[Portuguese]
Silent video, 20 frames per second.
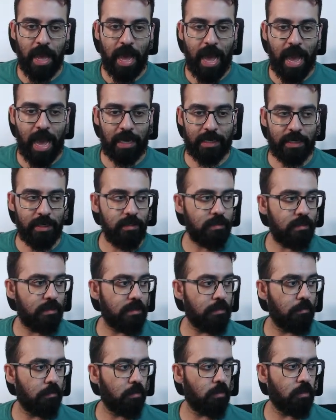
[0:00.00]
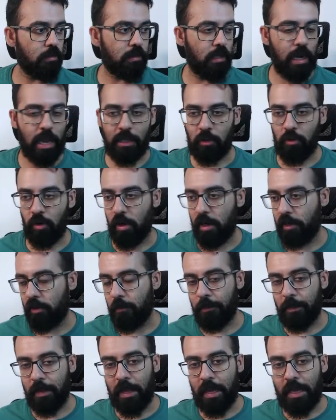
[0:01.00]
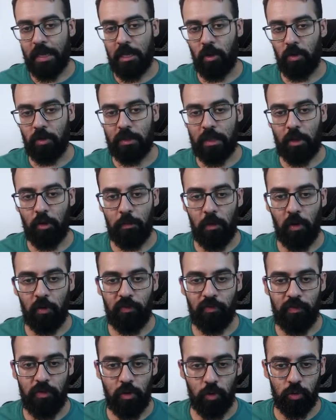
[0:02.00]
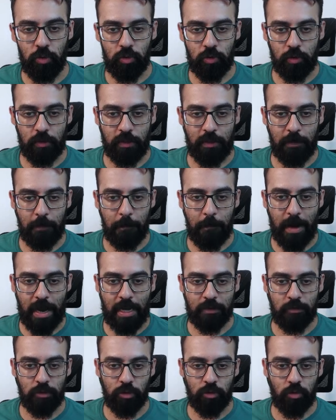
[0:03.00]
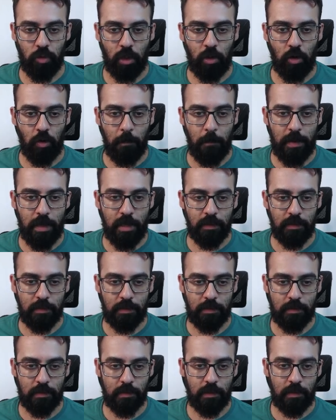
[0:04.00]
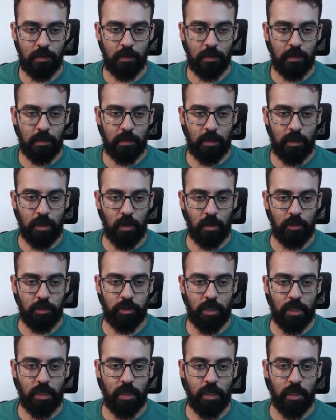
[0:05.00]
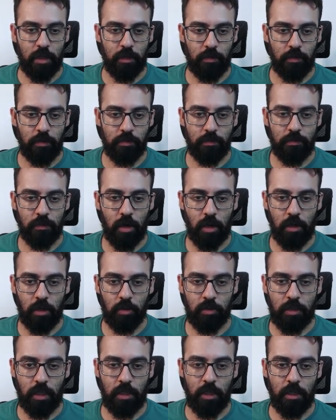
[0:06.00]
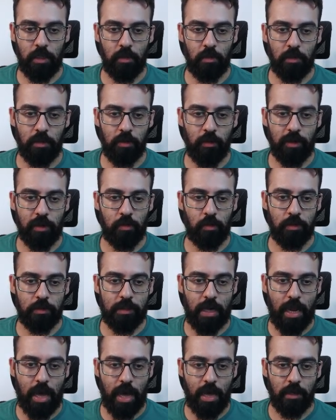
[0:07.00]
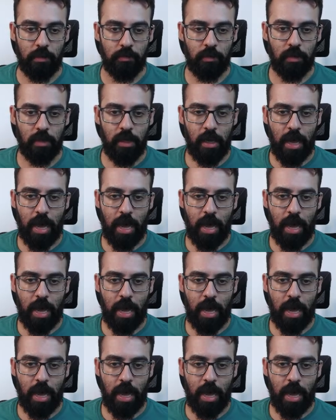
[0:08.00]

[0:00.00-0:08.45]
Aqui em cima no nosso relatório, e eu tenho o meu filtro, né? Basta escolher o mês, né? Ó, janeiro, ó, não tem nenhum, não é encontrado.